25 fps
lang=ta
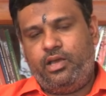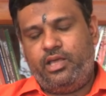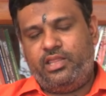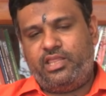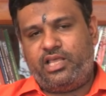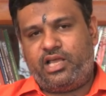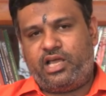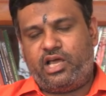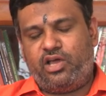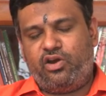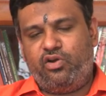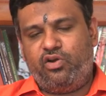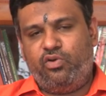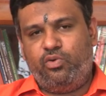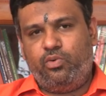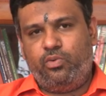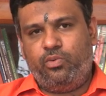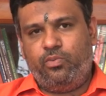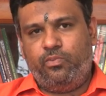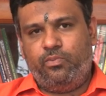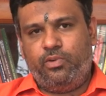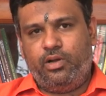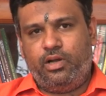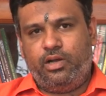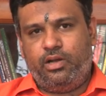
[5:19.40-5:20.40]
இந்த கரு
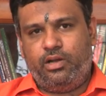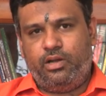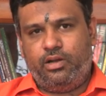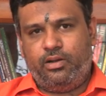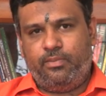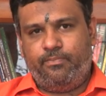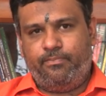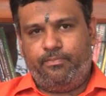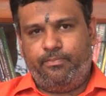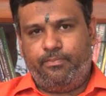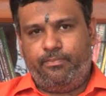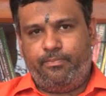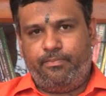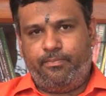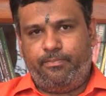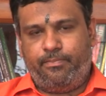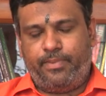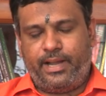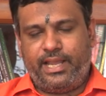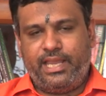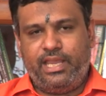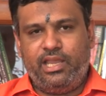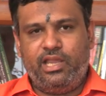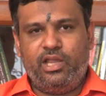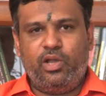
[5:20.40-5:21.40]

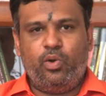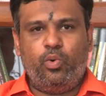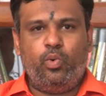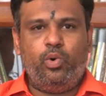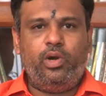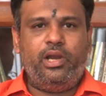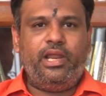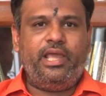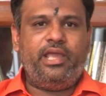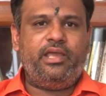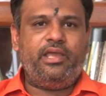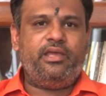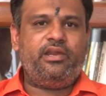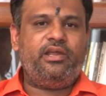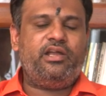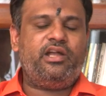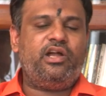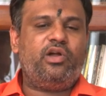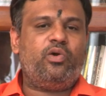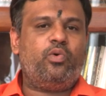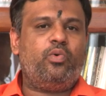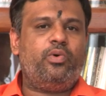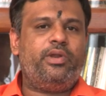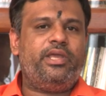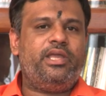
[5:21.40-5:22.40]
பை உள்ளே
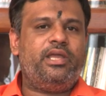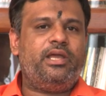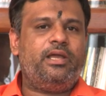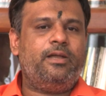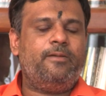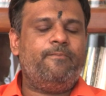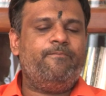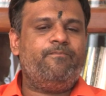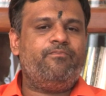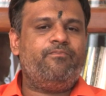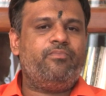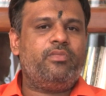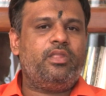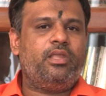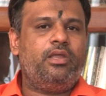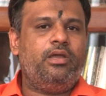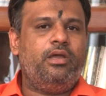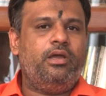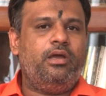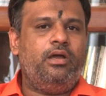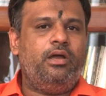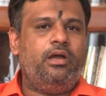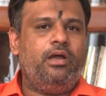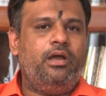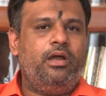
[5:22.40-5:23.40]
இருக்கக்கூடிய
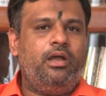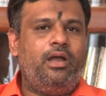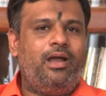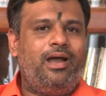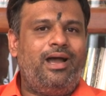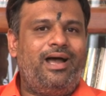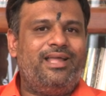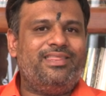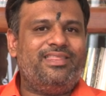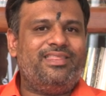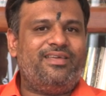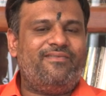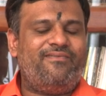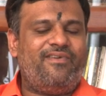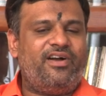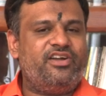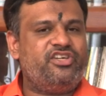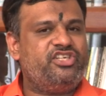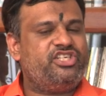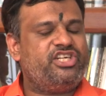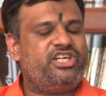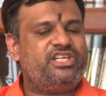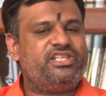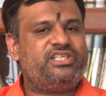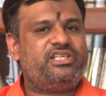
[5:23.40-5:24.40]
அந்த
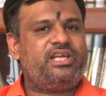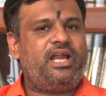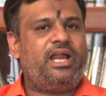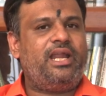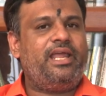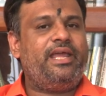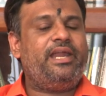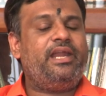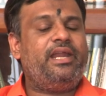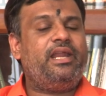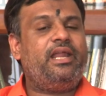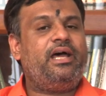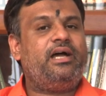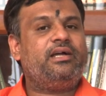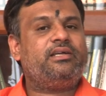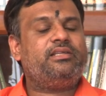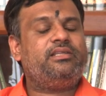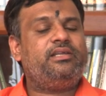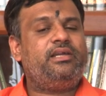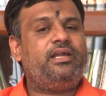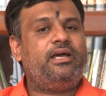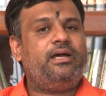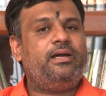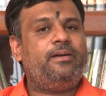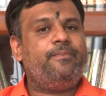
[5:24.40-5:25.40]
ஃபங்க்ஷன்ஸ்னால் என்ன
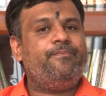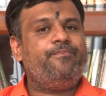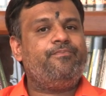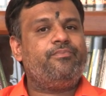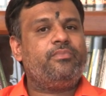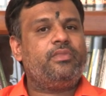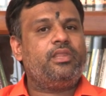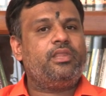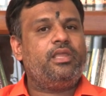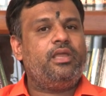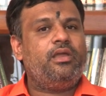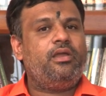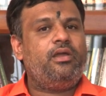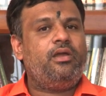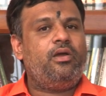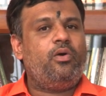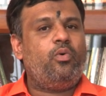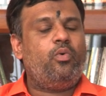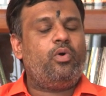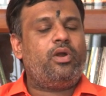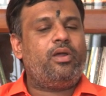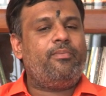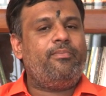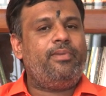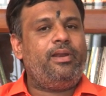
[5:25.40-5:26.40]
ஆகுதுன்னா
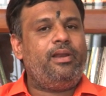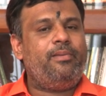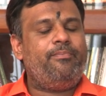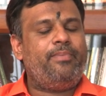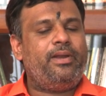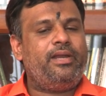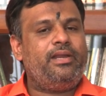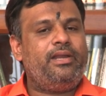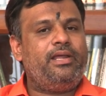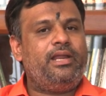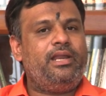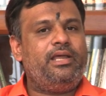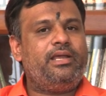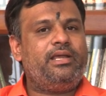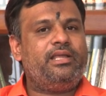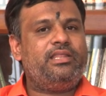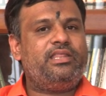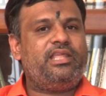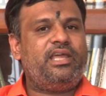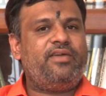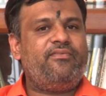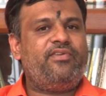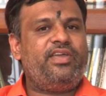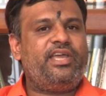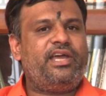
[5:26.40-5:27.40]
உடம்பில் பெண்களுக்கு
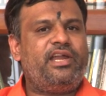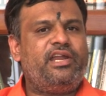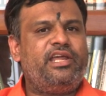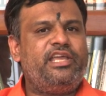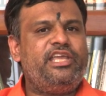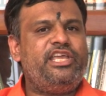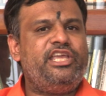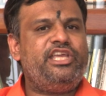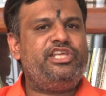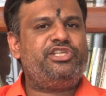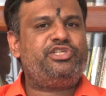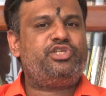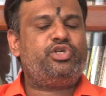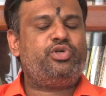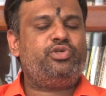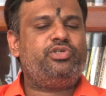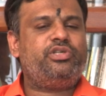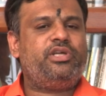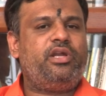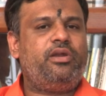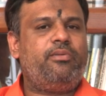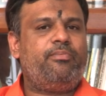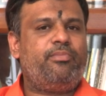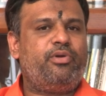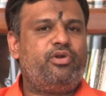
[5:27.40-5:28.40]
தேவையான
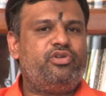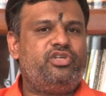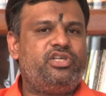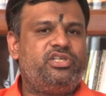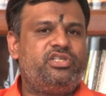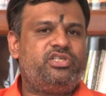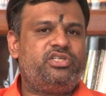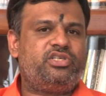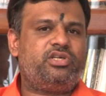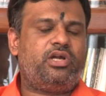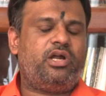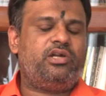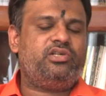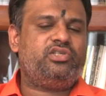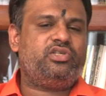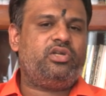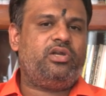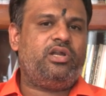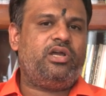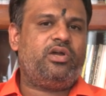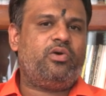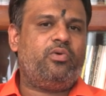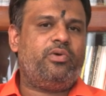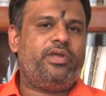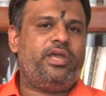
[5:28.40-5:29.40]
ஈஸ்ட்ரோஜன் ப்ரொஜெஸ்ட்ரான்
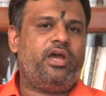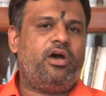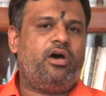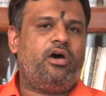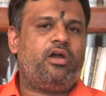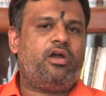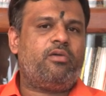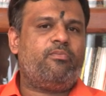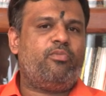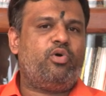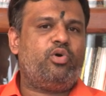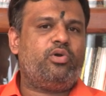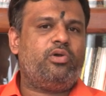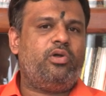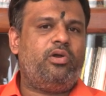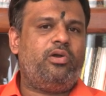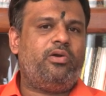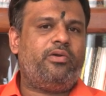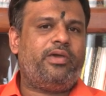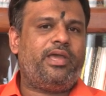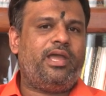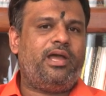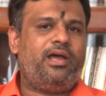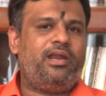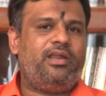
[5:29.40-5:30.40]
சொல்லக்கூடிய
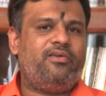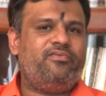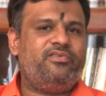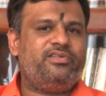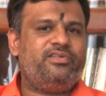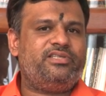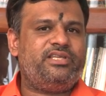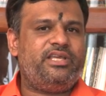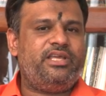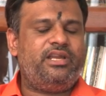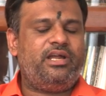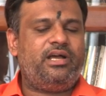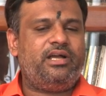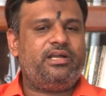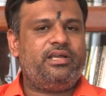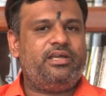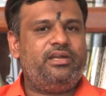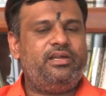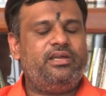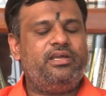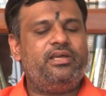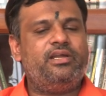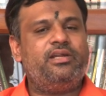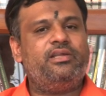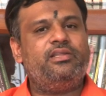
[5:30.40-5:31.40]
ஹார்மோன்களுடைய அளவு சீராக
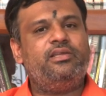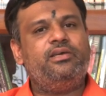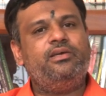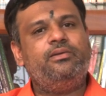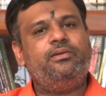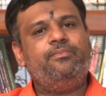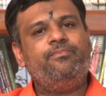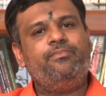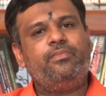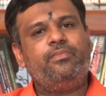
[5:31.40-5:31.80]
இருக்கிறது